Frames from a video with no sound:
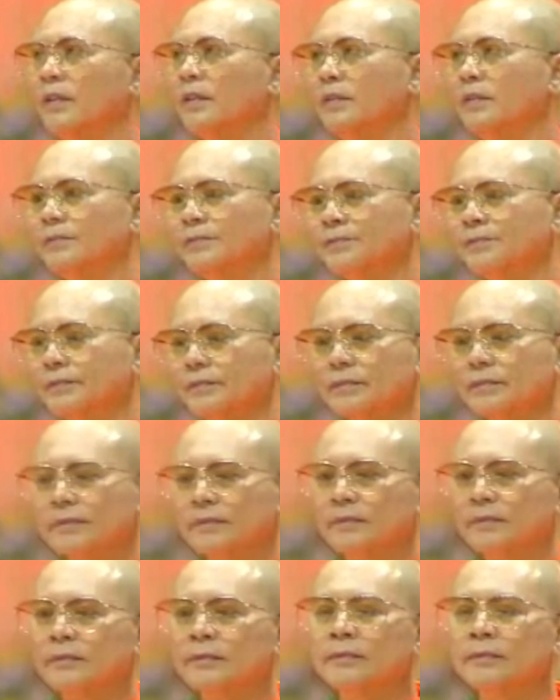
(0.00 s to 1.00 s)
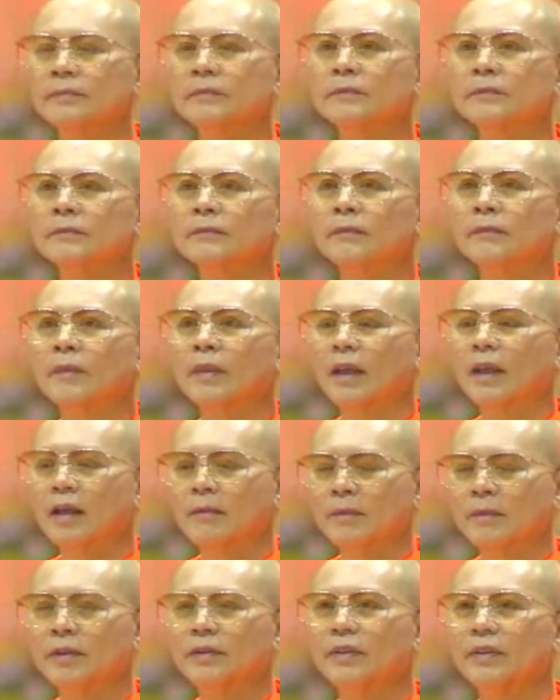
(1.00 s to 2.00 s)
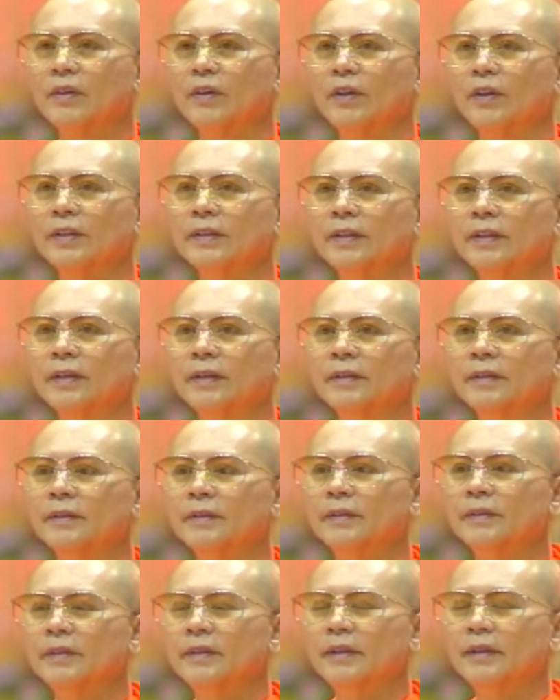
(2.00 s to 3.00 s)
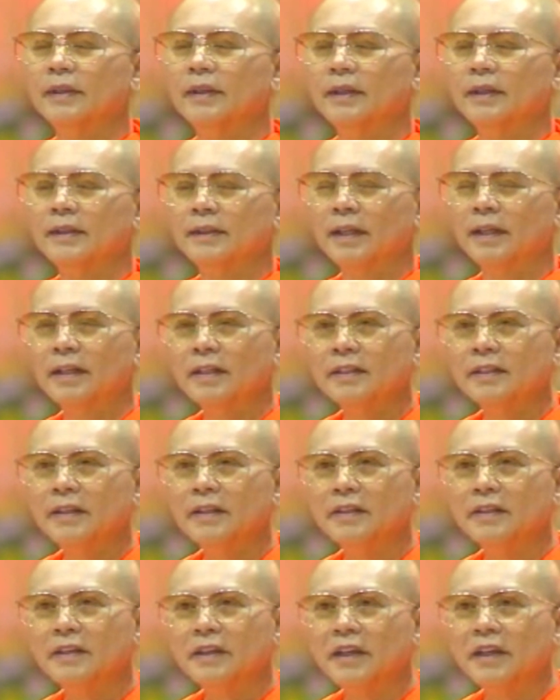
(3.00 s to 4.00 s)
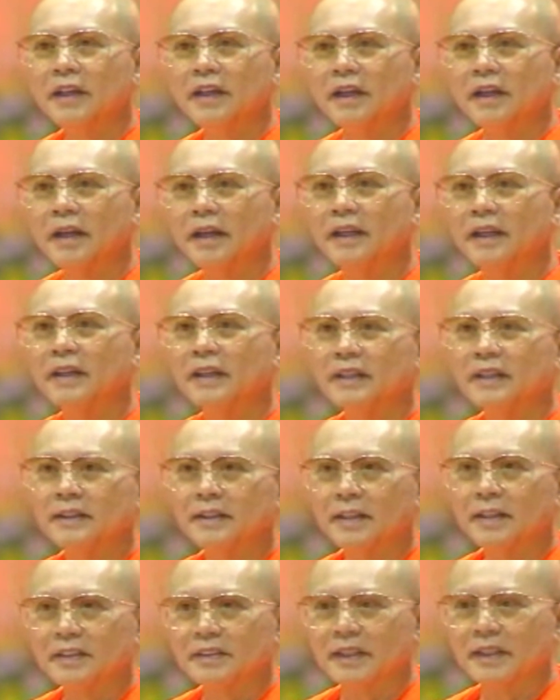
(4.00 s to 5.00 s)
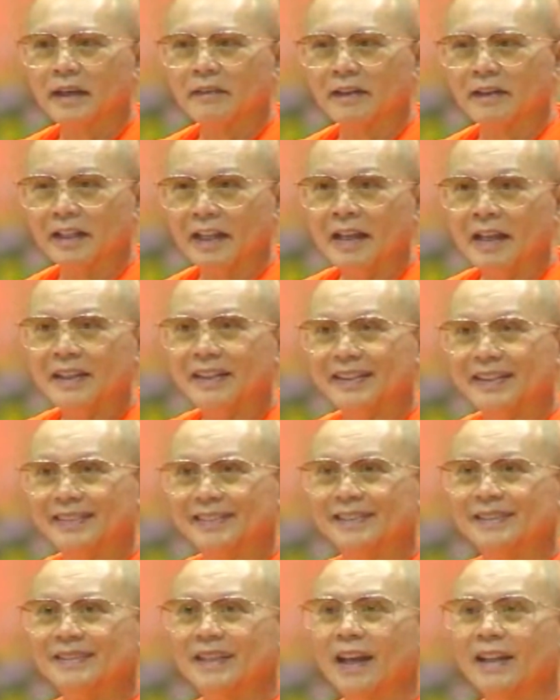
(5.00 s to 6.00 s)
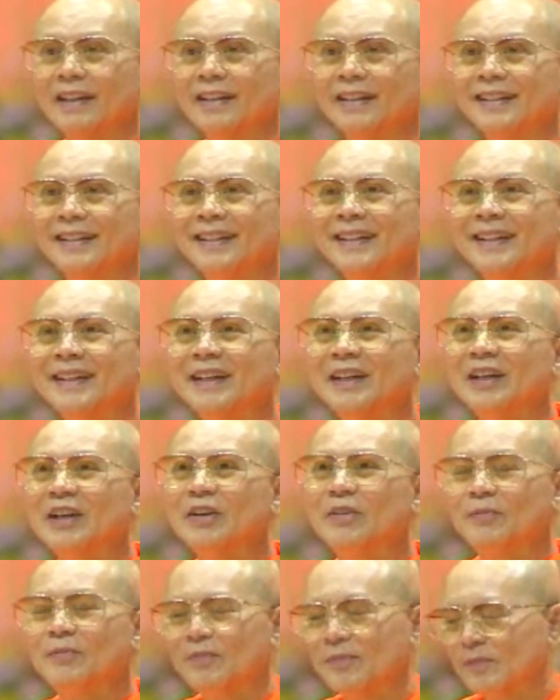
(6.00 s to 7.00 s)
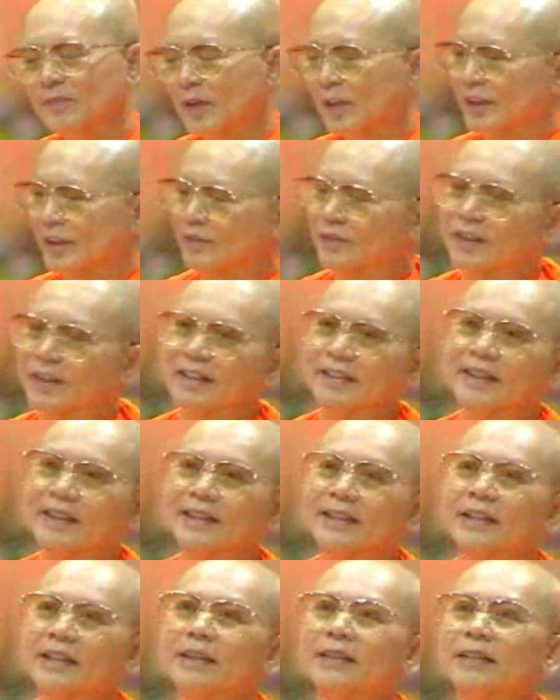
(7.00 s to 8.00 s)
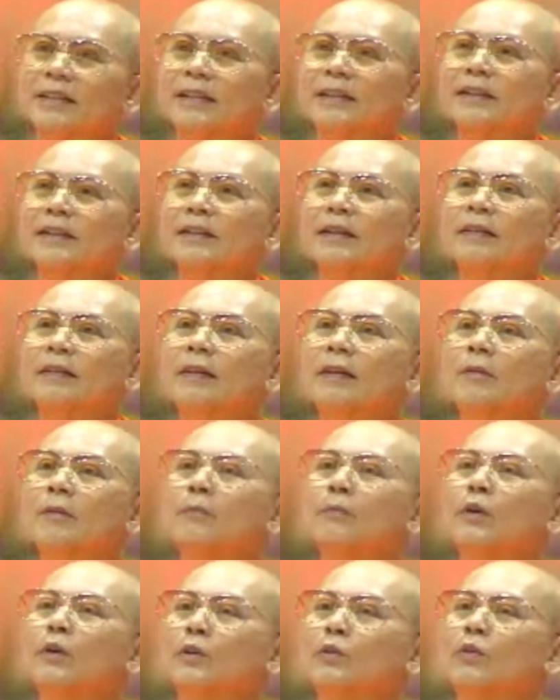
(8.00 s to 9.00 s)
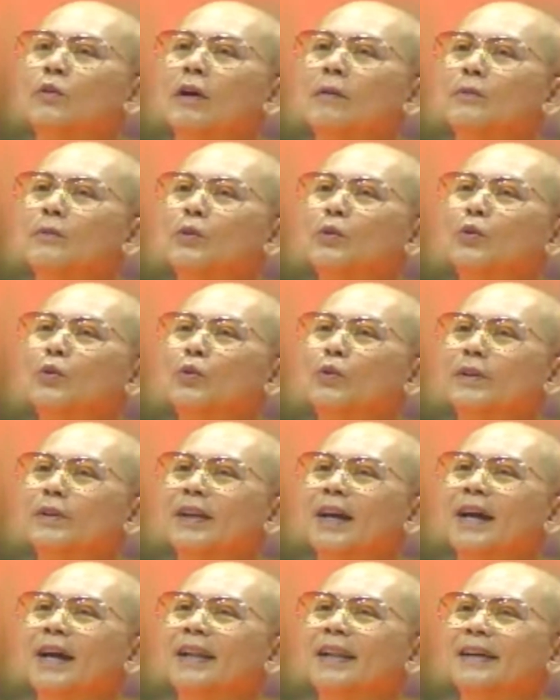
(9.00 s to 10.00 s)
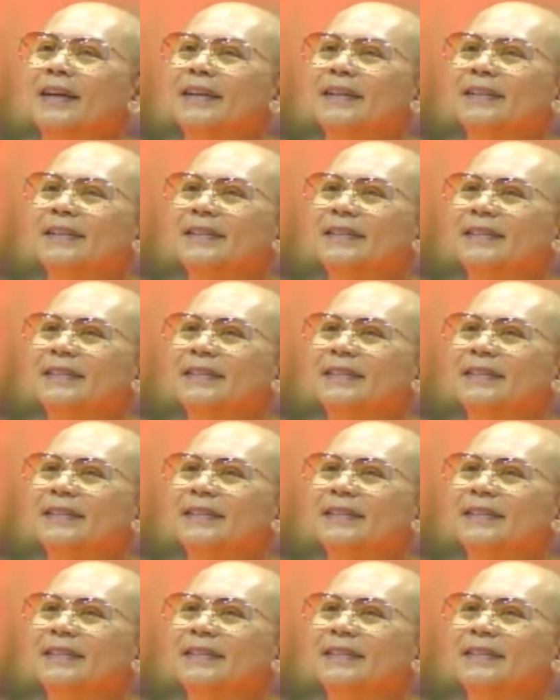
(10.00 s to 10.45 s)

อร์ เนี่ย ให้มาสอนเนี่ย ถ้าเรียนแค่ตั้งแต่วันจันทร์ พอถึงวันอาทิตย์ หมดความรู้ครูอาจารย์แล้ว